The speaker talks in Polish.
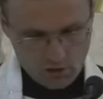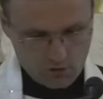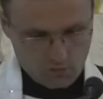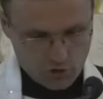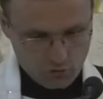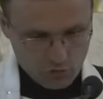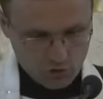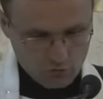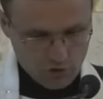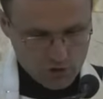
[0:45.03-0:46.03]

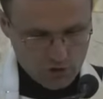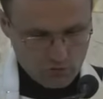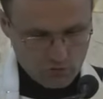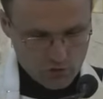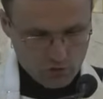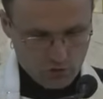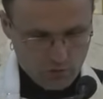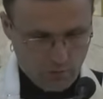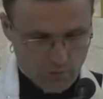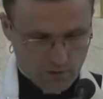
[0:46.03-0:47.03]
Przedmiotem nadziei, w co,
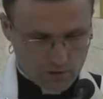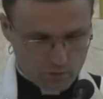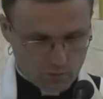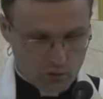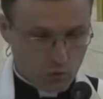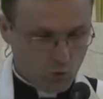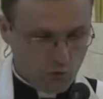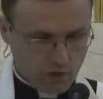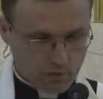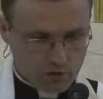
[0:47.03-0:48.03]
na co, co
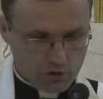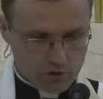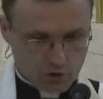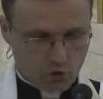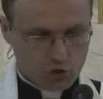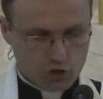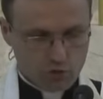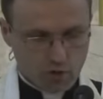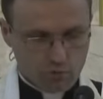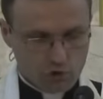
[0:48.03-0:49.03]
ufamy, że co
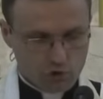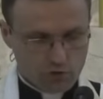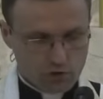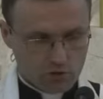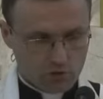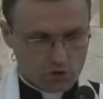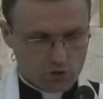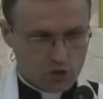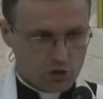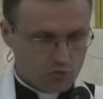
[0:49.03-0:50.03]
otrzymamy, oczywiście to jest
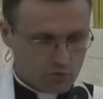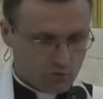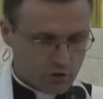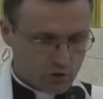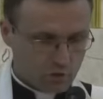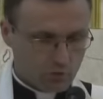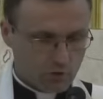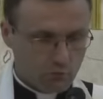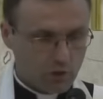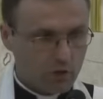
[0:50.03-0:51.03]
szczęśliwość wieczna, która
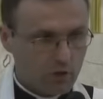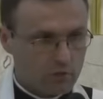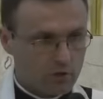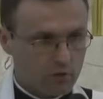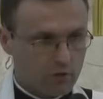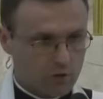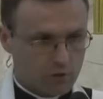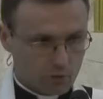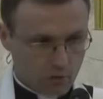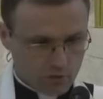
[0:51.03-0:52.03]
polega przede wszystkim
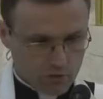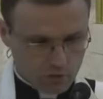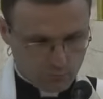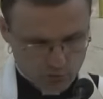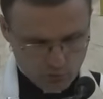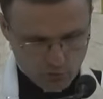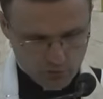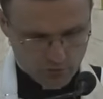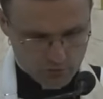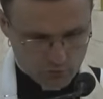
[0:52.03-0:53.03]
na oglądaniu Pana Boga
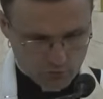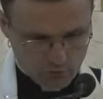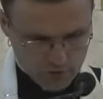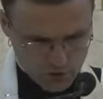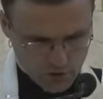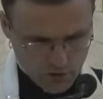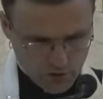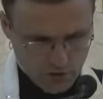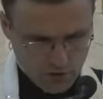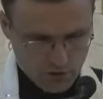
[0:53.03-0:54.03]
twarzą w twarz,
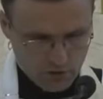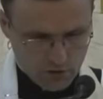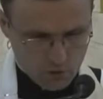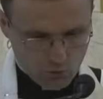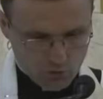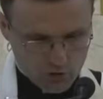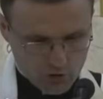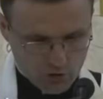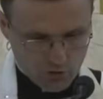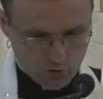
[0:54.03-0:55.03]
jak i również
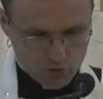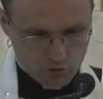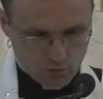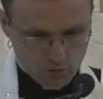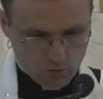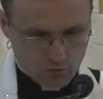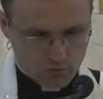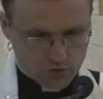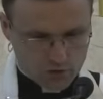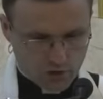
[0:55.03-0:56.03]
na otrzymaniu tego
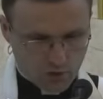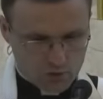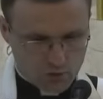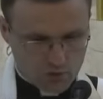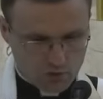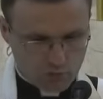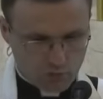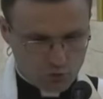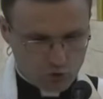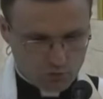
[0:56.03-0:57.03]
wszystkiego, co jest nam
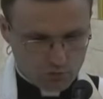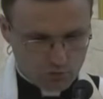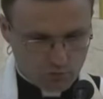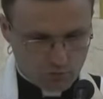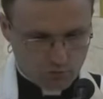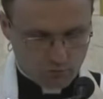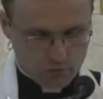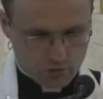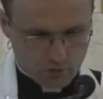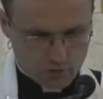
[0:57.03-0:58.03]
potrzebne do
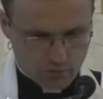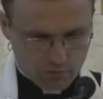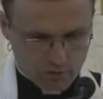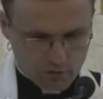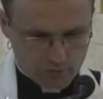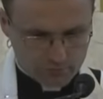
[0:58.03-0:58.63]
wiecznego zbawienia